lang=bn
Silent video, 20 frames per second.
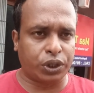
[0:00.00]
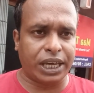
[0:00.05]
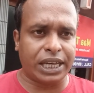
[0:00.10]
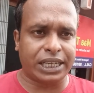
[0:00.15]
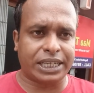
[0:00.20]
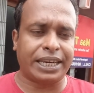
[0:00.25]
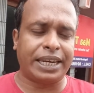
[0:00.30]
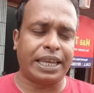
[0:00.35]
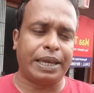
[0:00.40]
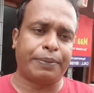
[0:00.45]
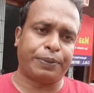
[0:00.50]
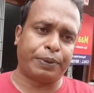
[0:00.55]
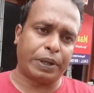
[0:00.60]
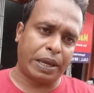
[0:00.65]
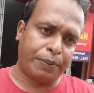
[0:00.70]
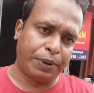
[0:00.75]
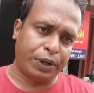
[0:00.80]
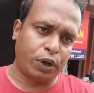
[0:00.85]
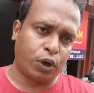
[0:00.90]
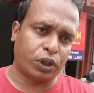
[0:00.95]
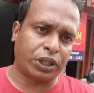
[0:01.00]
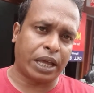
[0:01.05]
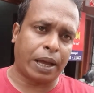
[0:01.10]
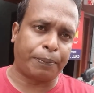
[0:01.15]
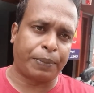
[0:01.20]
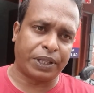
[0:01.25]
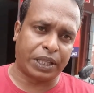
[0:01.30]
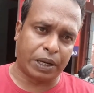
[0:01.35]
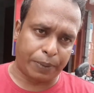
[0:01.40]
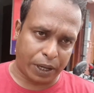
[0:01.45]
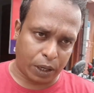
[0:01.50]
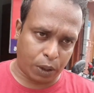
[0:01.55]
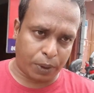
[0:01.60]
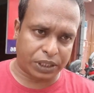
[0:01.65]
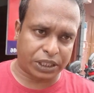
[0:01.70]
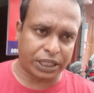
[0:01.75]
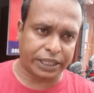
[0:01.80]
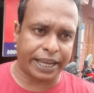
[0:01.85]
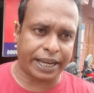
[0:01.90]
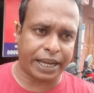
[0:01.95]
দিয়েছেন এই ভিডিওতে আপনাদের
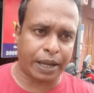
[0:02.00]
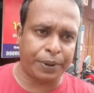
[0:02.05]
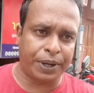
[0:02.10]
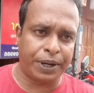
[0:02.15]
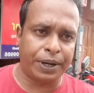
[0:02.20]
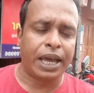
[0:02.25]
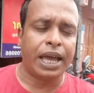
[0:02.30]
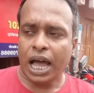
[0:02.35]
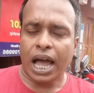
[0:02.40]
ভালোবাসা দেখাবেন